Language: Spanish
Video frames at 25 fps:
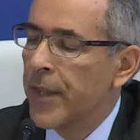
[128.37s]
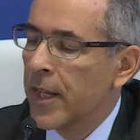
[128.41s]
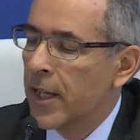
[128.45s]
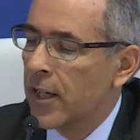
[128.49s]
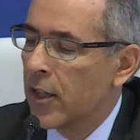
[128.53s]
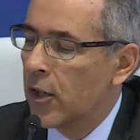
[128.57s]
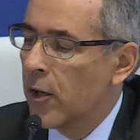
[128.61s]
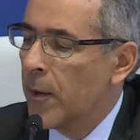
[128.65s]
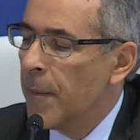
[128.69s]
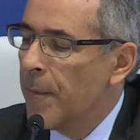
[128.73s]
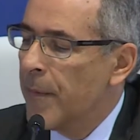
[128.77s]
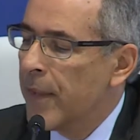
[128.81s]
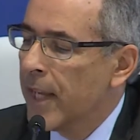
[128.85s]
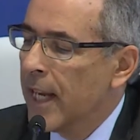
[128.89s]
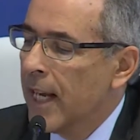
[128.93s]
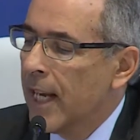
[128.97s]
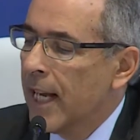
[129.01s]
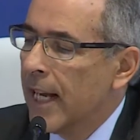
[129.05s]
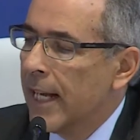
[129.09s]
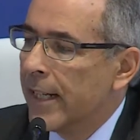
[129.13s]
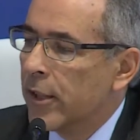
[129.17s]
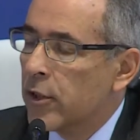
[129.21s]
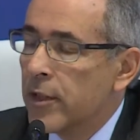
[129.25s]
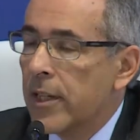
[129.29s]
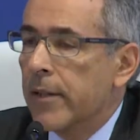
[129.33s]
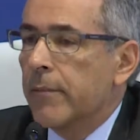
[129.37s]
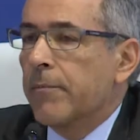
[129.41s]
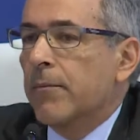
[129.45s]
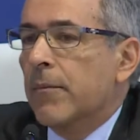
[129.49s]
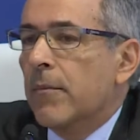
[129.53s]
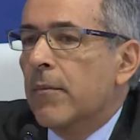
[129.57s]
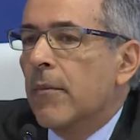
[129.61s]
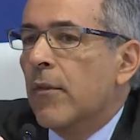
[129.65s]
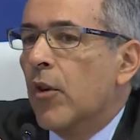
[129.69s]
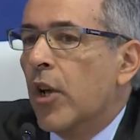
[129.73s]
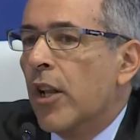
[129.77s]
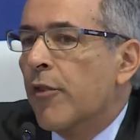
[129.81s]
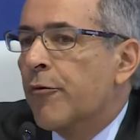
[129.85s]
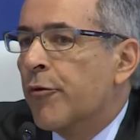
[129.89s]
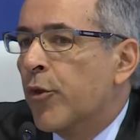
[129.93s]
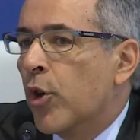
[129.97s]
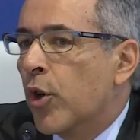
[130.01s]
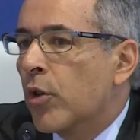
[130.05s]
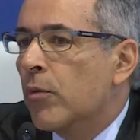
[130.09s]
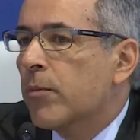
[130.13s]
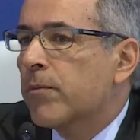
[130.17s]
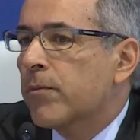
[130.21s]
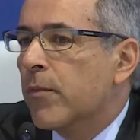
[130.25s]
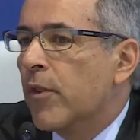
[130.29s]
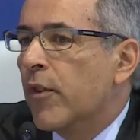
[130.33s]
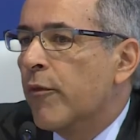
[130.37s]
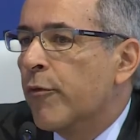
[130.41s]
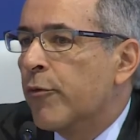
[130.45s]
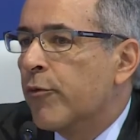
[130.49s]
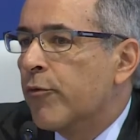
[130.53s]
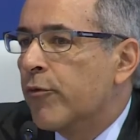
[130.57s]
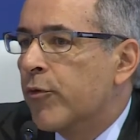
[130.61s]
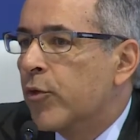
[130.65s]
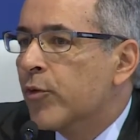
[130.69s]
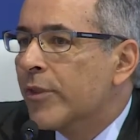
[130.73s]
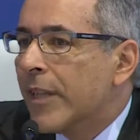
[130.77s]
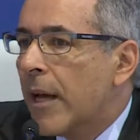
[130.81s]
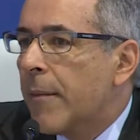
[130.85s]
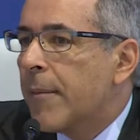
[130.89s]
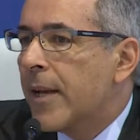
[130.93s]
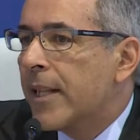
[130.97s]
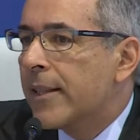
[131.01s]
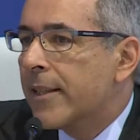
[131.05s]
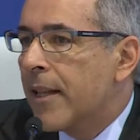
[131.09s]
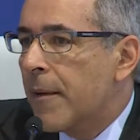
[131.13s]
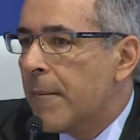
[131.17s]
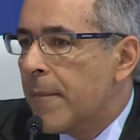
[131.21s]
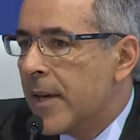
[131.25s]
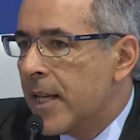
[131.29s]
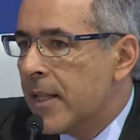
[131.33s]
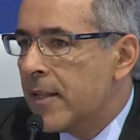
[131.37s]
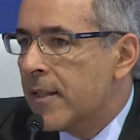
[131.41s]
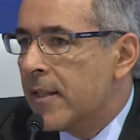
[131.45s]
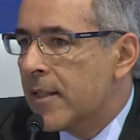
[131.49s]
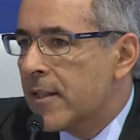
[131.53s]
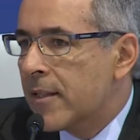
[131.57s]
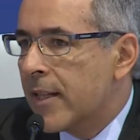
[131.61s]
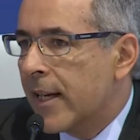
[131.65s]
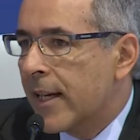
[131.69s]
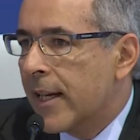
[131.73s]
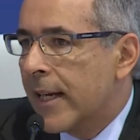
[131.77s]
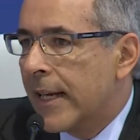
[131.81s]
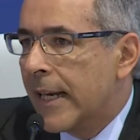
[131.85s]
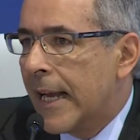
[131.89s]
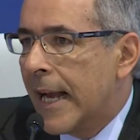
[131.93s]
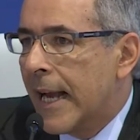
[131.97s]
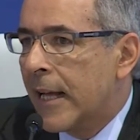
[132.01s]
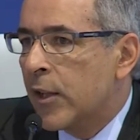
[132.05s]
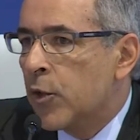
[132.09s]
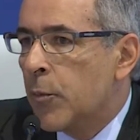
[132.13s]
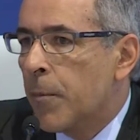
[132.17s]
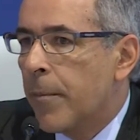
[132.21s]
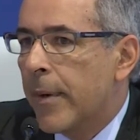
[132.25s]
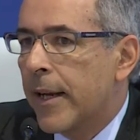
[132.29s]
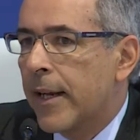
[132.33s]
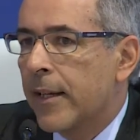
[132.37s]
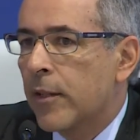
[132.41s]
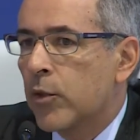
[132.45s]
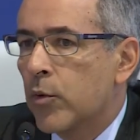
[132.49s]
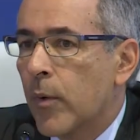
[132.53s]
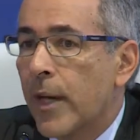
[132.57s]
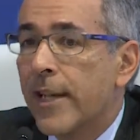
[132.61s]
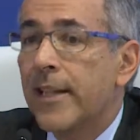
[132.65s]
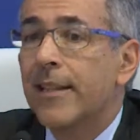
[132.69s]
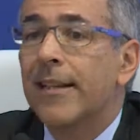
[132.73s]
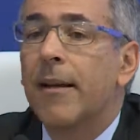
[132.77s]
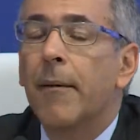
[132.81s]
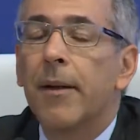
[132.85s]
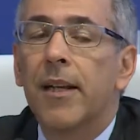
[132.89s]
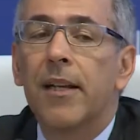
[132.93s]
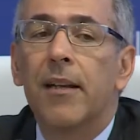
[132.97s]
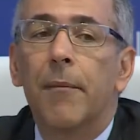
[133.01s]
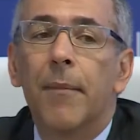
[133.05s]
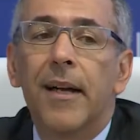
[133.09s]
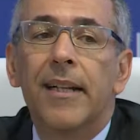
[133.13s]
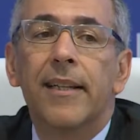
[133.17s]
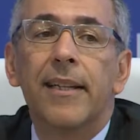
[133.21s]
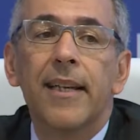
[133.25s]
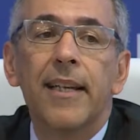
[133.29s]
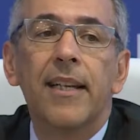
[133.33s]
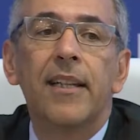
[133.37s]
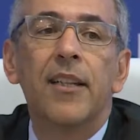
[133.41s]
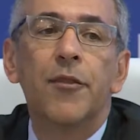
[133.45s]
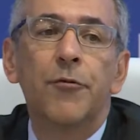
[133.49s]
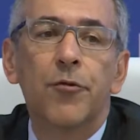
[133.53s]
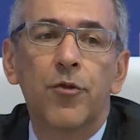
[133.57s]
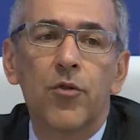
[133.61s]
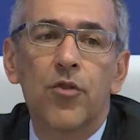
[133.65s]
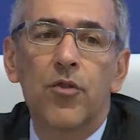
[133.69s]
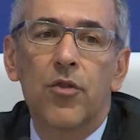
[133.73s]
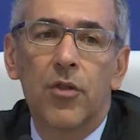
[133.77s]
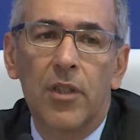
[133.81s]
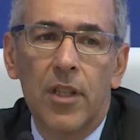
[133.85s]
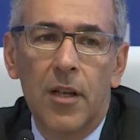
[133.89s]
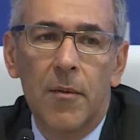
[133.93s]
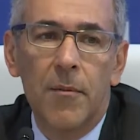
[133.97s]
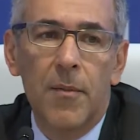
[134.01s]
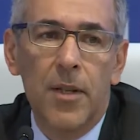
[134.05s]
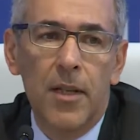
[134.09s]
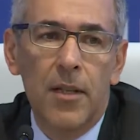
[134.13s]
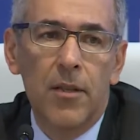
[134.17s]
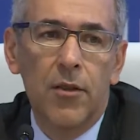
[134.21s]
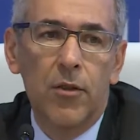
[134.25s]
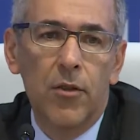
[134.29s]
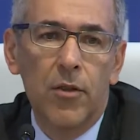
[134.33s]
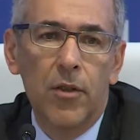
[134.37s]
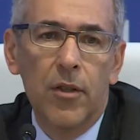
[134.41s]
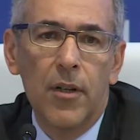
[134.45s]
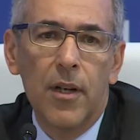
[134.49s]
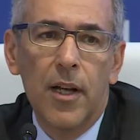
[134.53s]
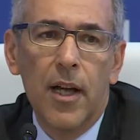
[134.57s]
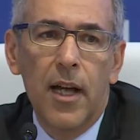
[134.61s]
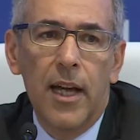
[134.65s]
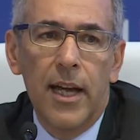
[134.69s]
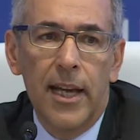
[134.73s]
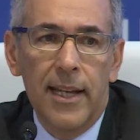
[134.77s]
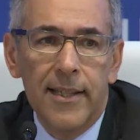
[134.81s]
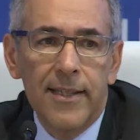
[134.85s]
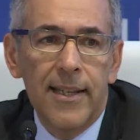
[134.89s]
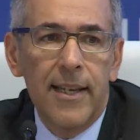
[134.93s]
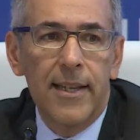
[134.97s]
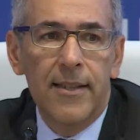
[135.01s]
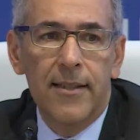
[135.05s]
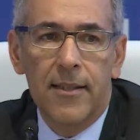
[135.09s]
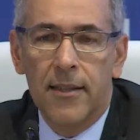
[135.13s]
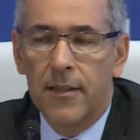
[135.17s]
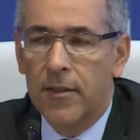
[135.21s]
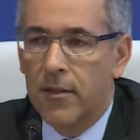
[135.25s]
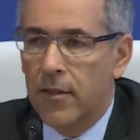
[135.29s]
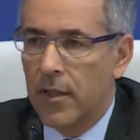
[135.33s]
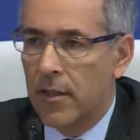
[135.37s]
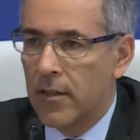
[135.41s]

¿no? Entonces, el foro fundamentalmente está creado para actuar y la, manera de funcionamiento es esa.